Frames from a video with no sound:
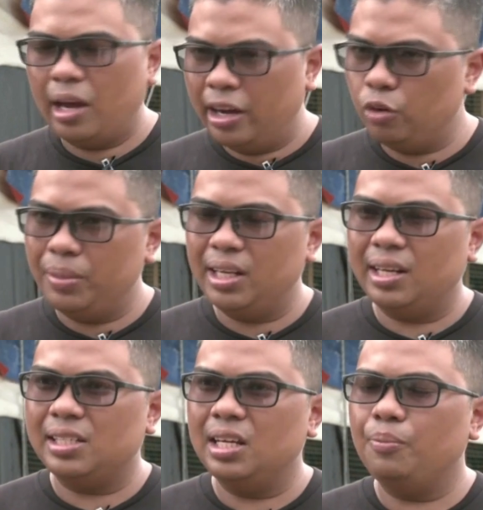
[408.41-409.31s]
nuôi gia
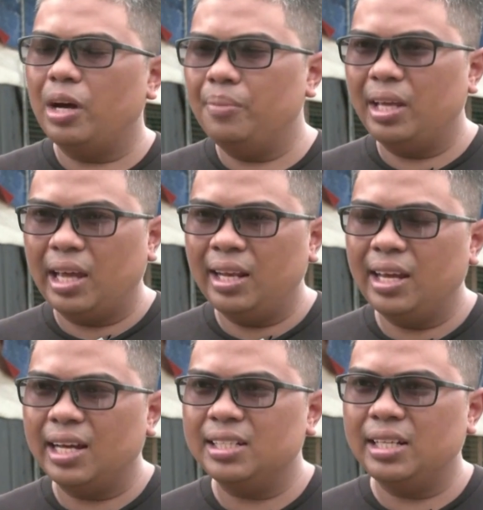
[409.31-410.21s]
cầm. Theo
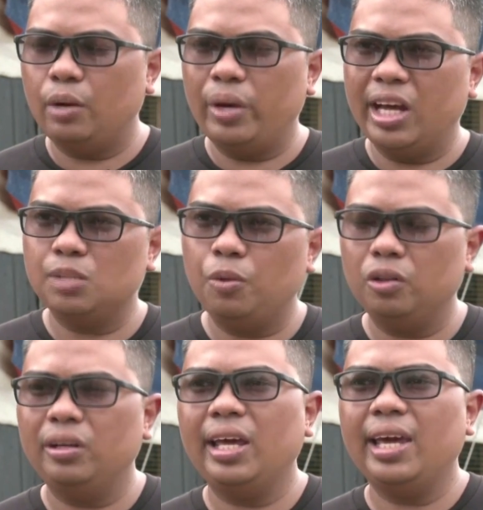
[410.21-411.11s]
cơ quan lương thực
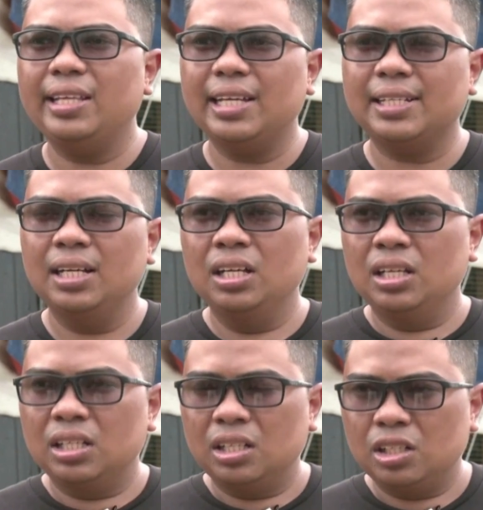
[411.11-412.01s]
Singapore, nước này nhập
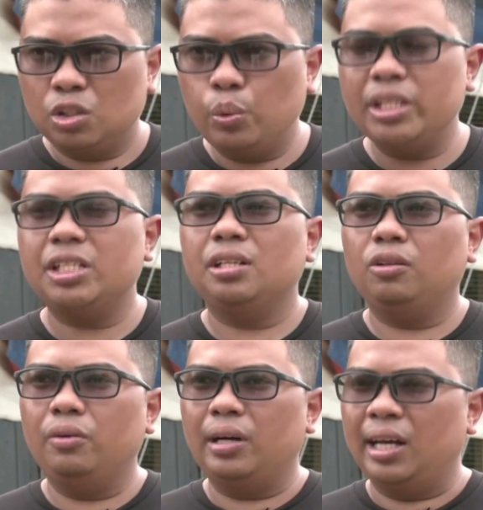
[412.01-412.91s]
34%
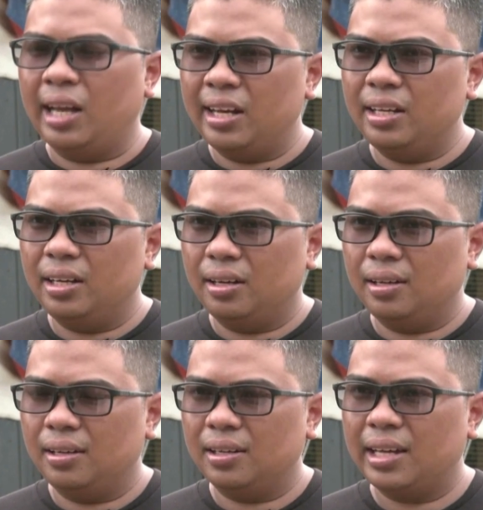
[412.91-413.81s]
nguồn cung cấp thịt
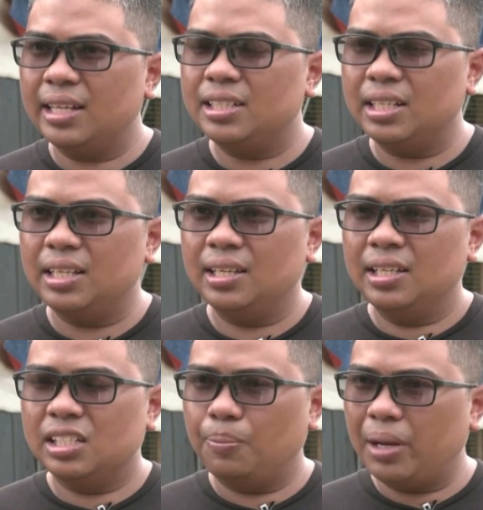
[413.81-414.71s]
gà là từ Malaysia.